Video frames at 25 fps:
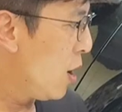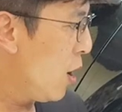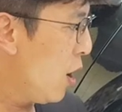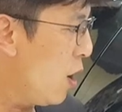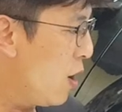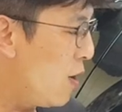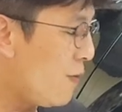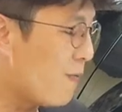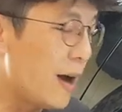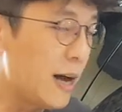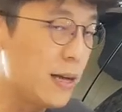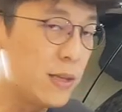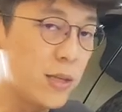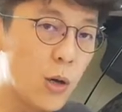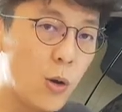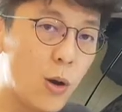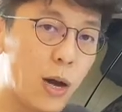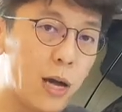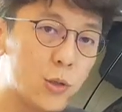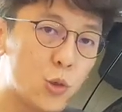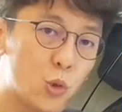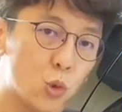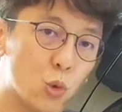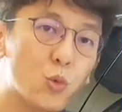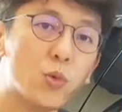后方的
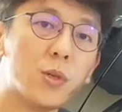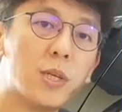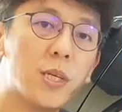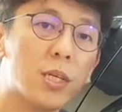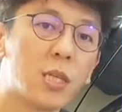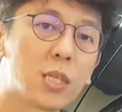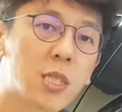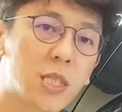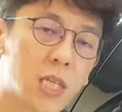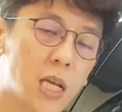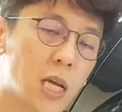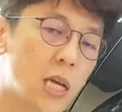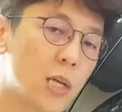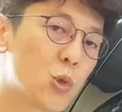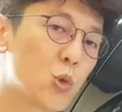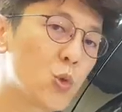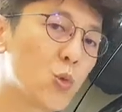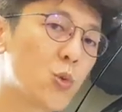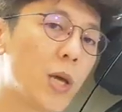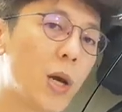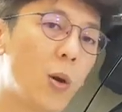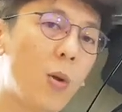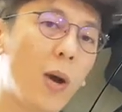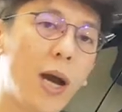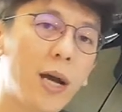话，主您车
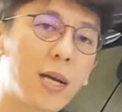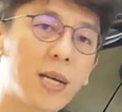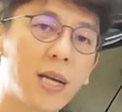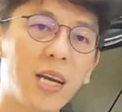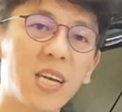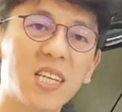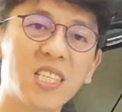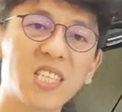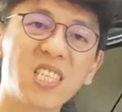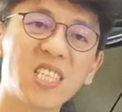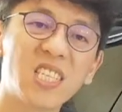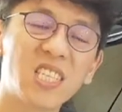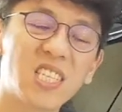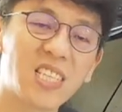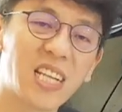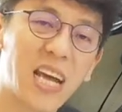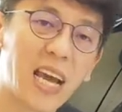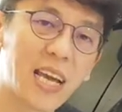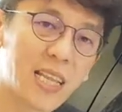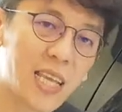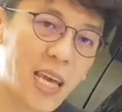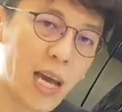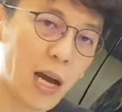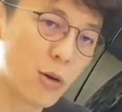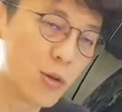主的话可以自己
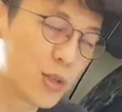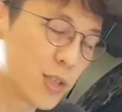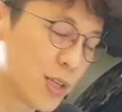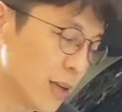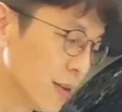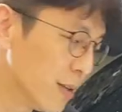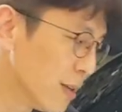来调整